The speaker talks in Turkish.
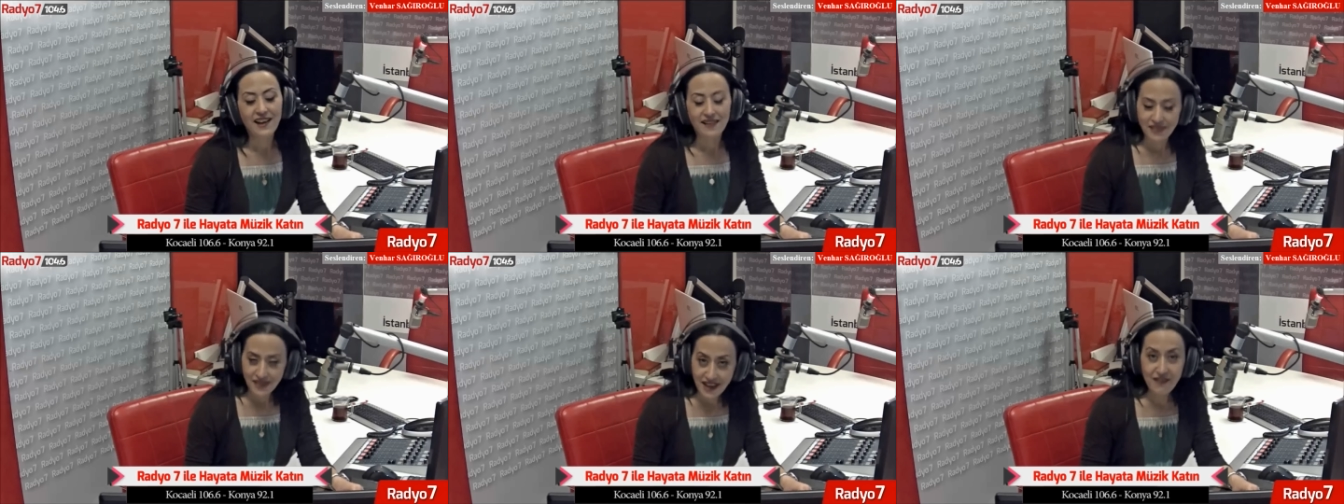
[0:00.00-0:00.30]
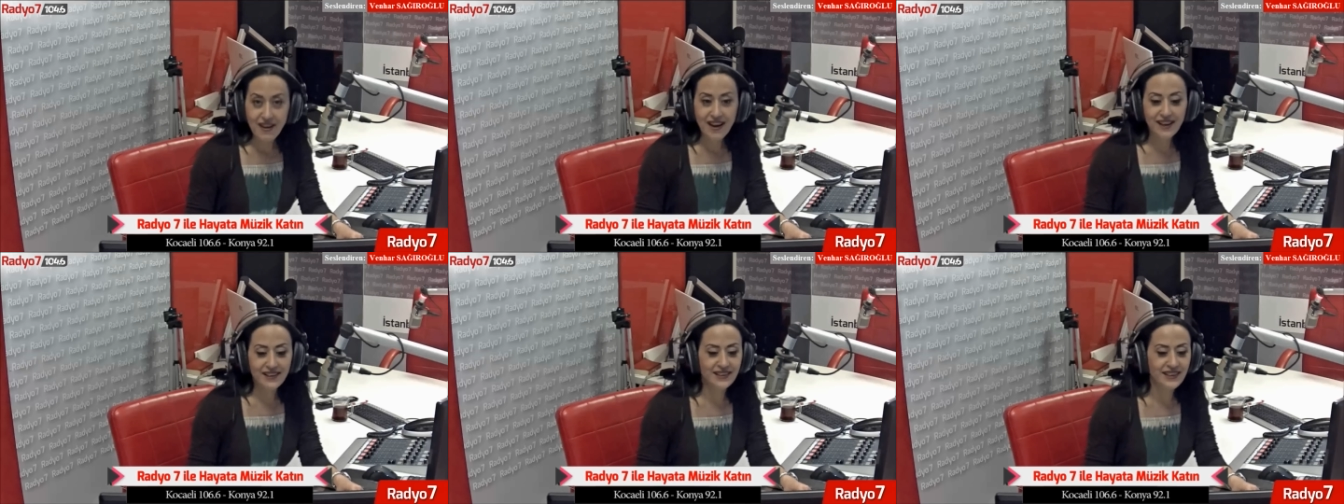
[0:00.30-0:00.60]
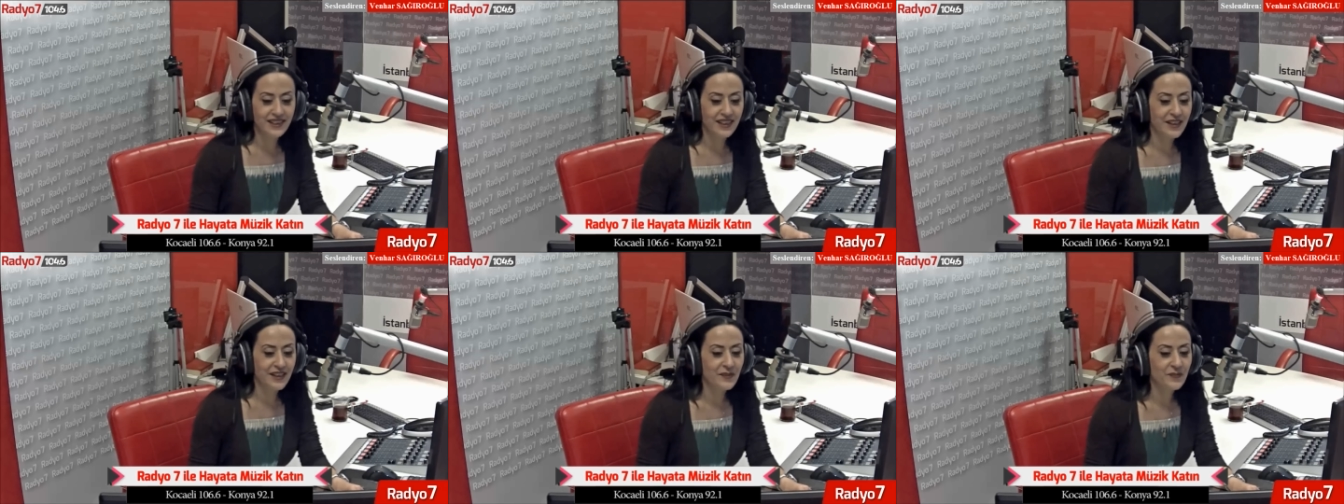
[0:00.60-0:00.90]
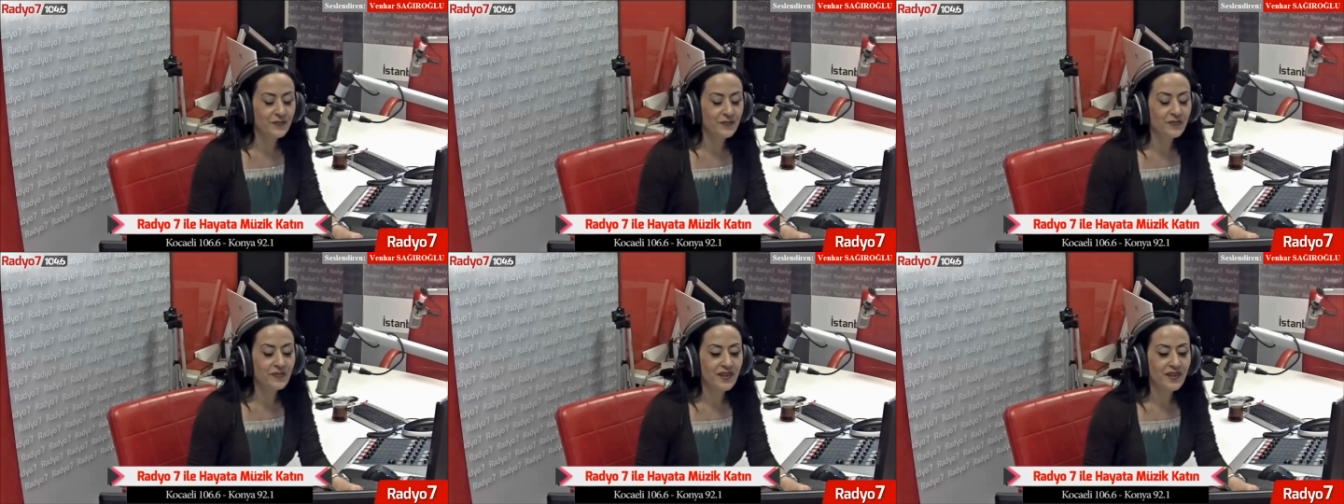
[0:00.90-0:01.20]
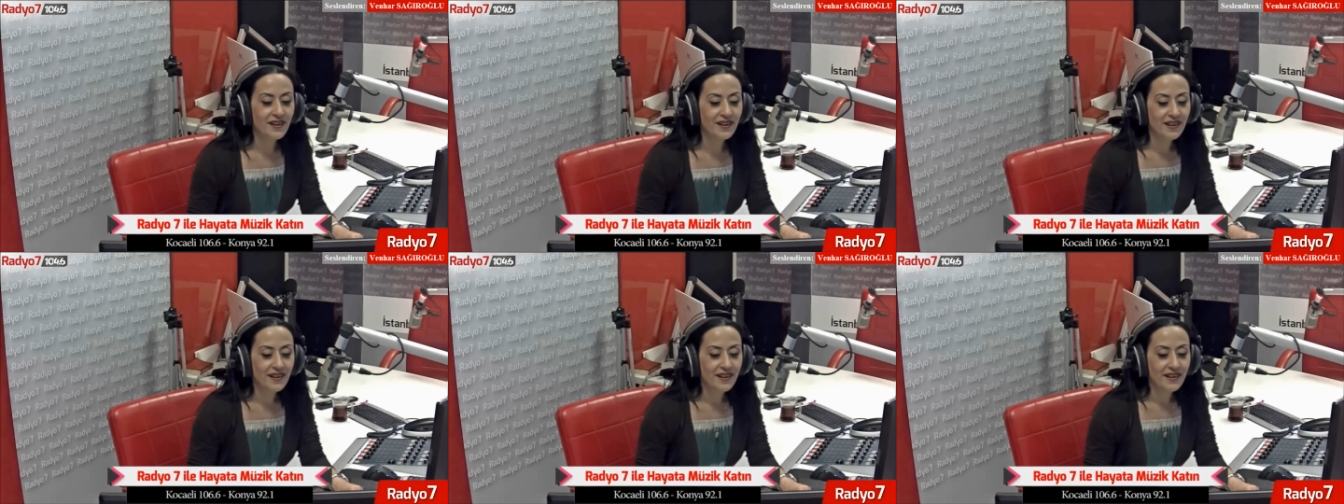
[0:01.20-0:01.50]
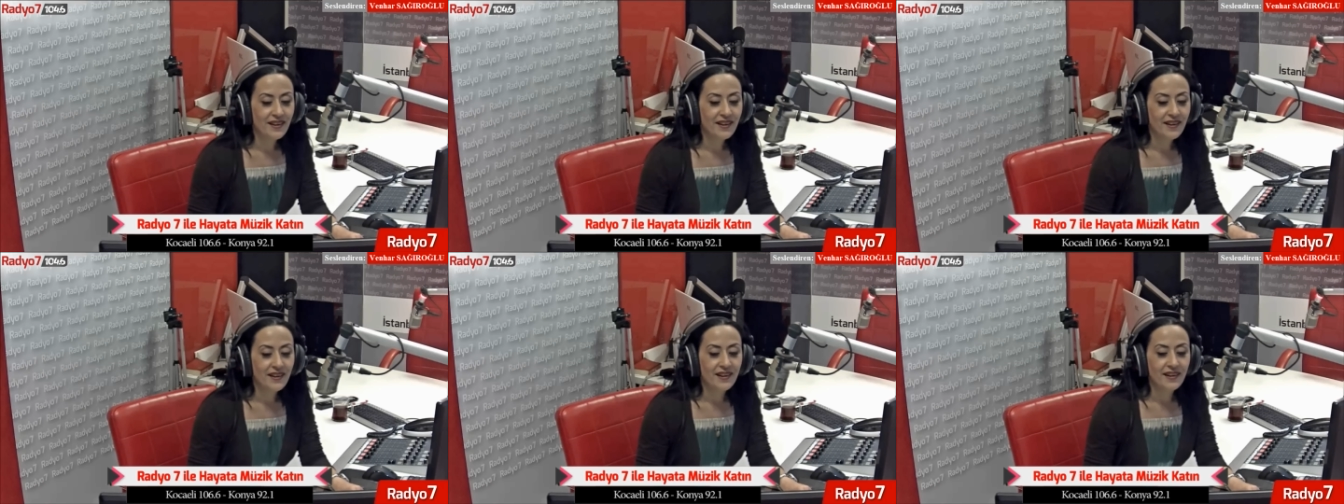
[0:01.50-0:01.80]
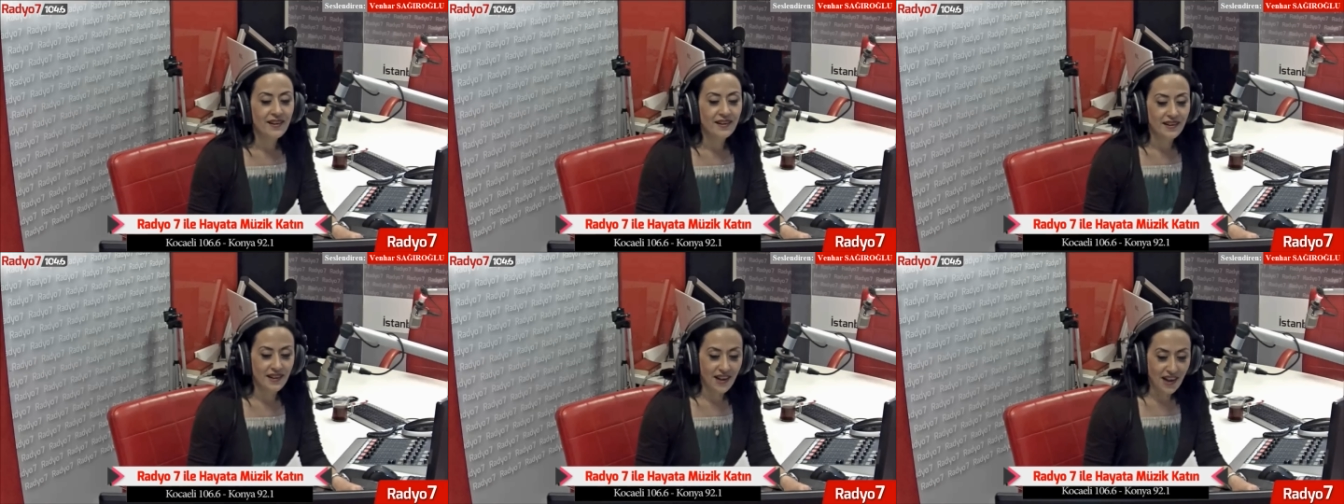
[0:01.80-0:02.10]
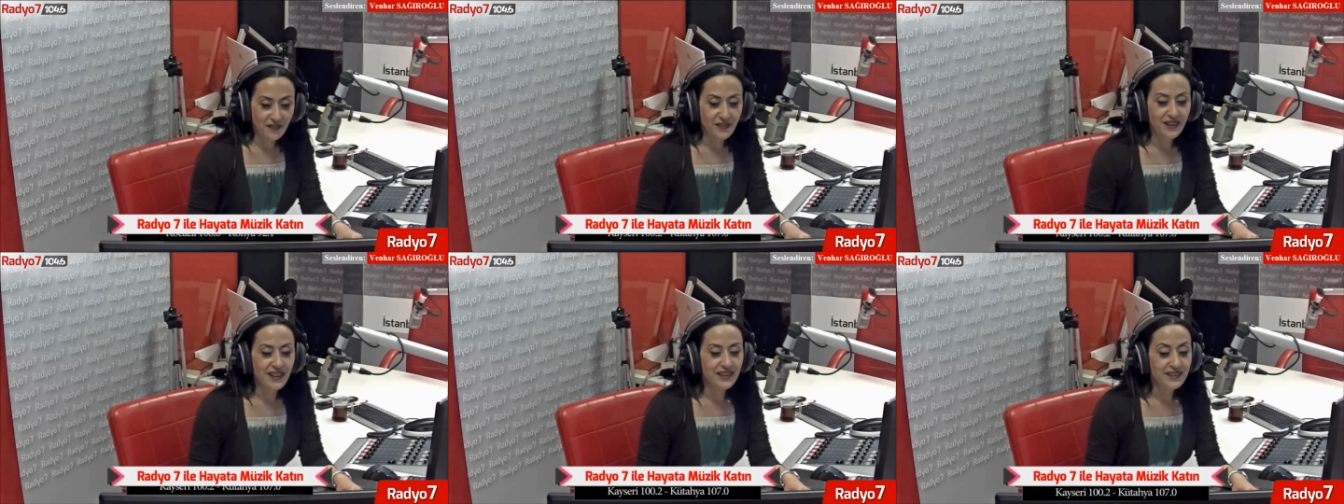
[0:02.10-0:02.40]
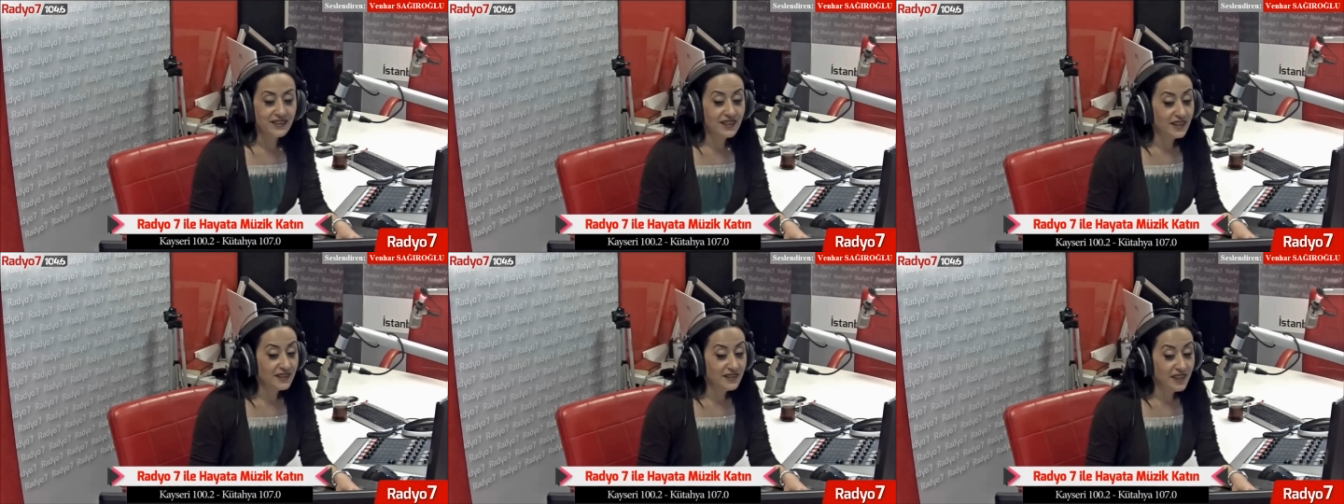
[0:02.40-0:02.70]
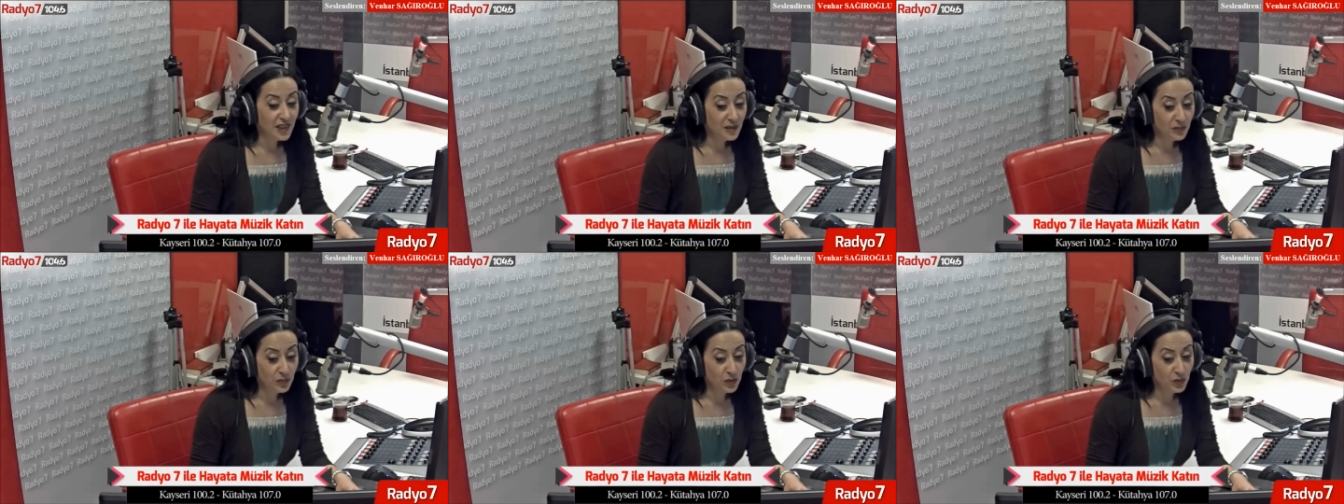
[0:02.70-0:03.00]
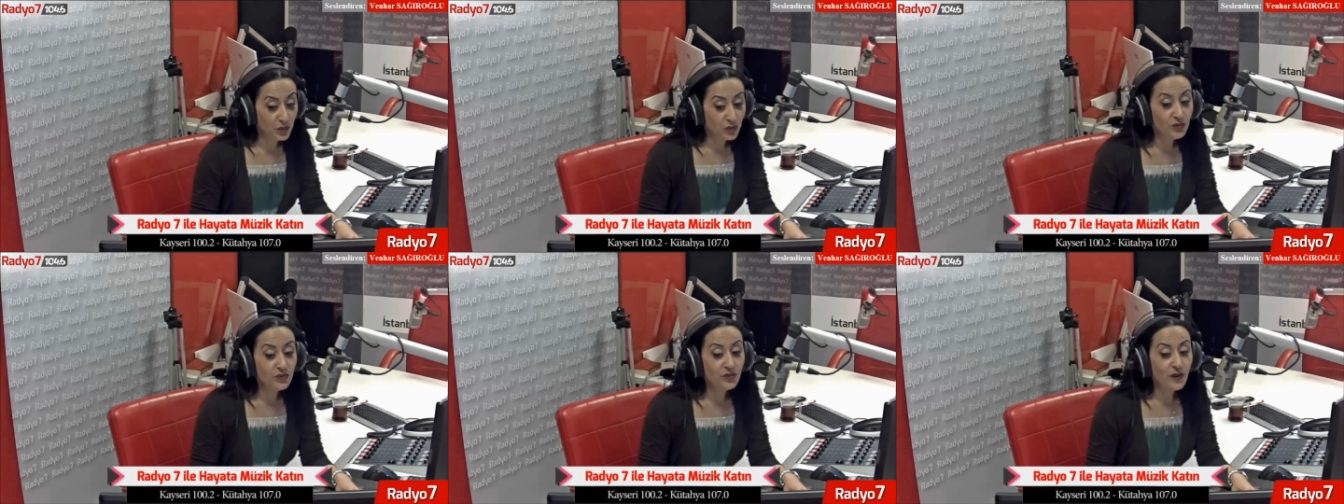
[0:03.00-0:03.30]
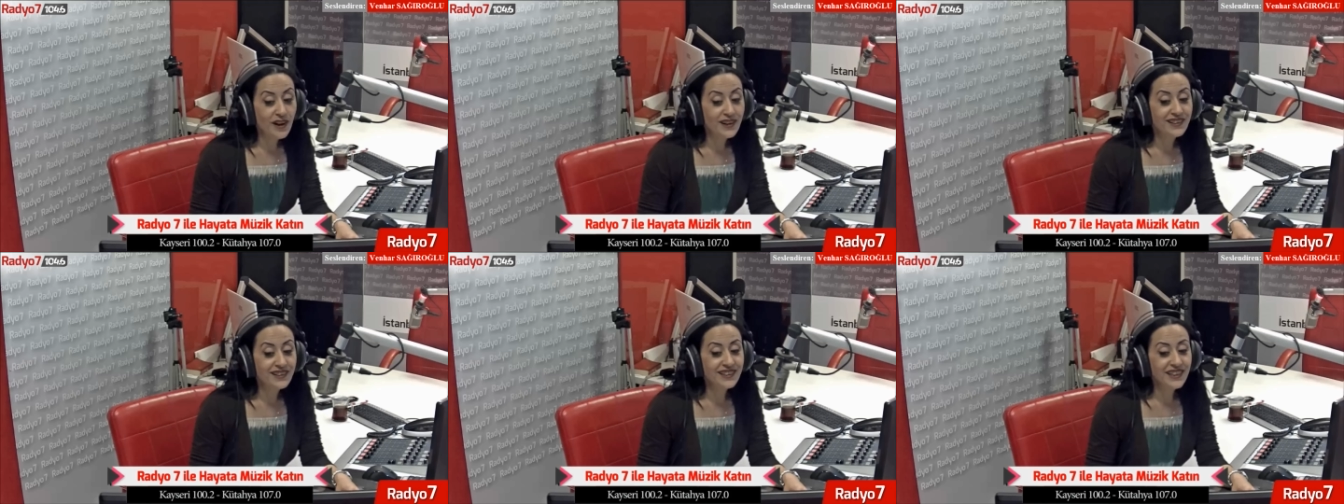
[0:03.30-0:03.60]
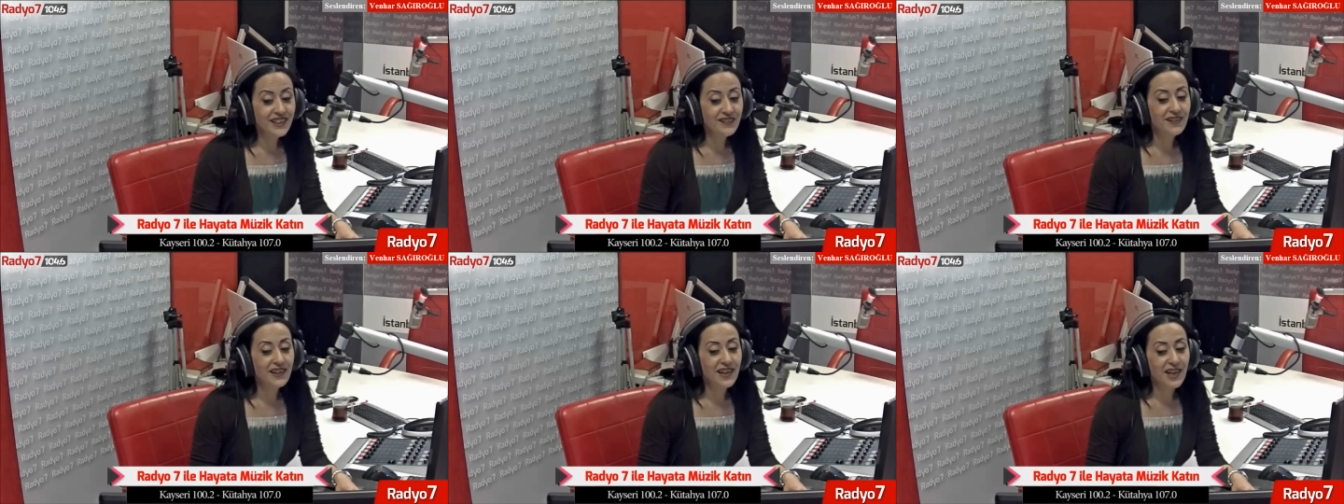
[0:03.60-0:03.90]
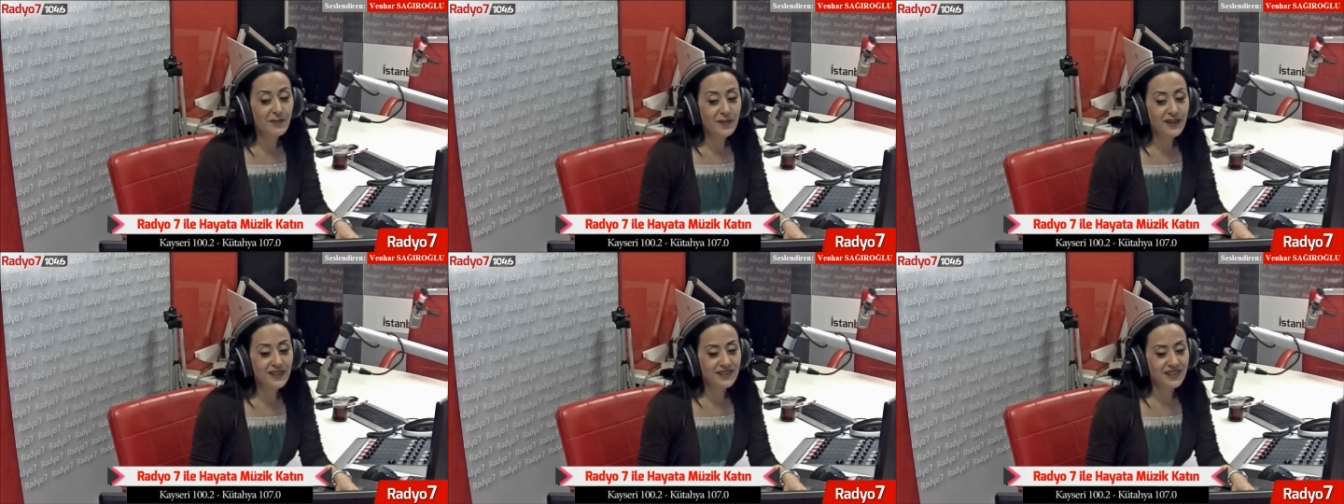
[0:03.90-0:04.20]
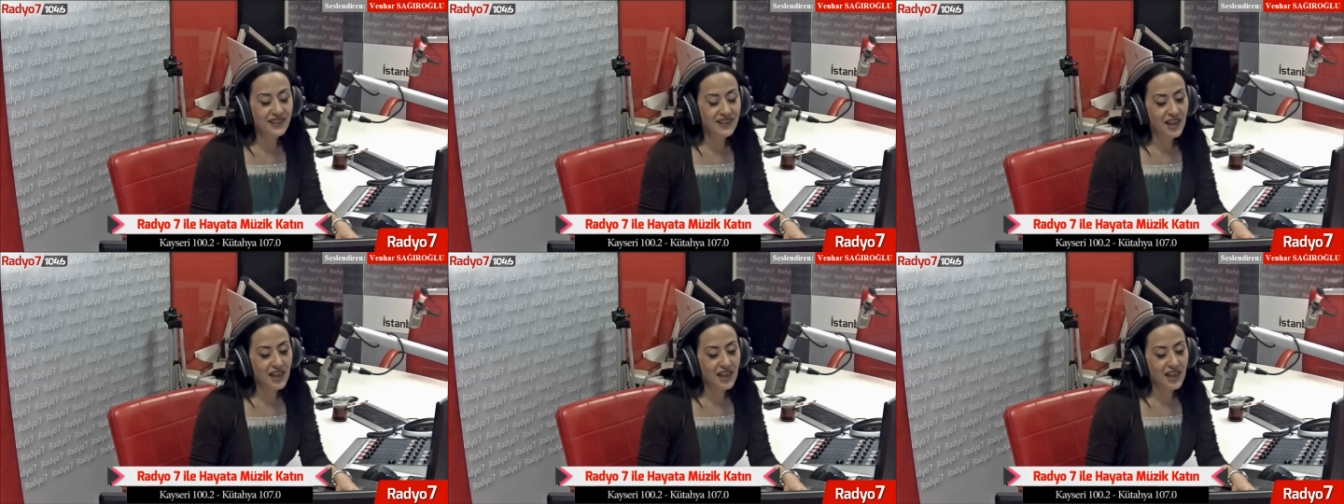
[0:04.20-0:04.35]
Ne var ki gafil insanlar bunun farkına varamaz da